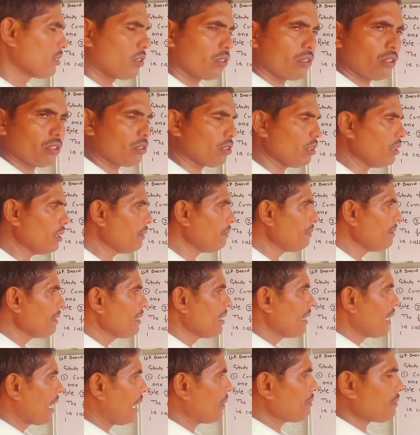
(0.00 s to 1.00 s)
तो दोस्तों
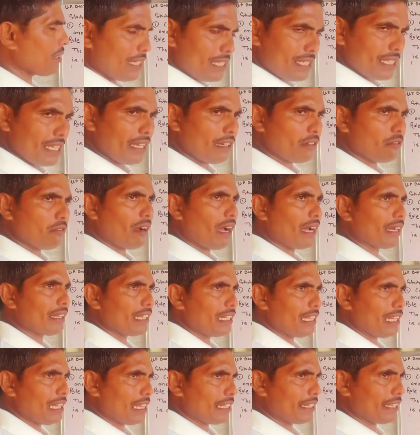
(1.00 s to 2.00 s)
अब जैसे एक
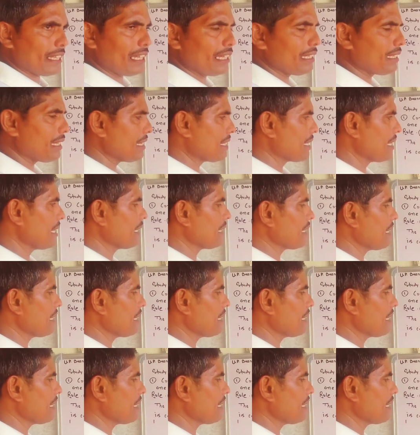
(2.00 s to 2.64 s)
वाक्य ले लेते हैं जैसे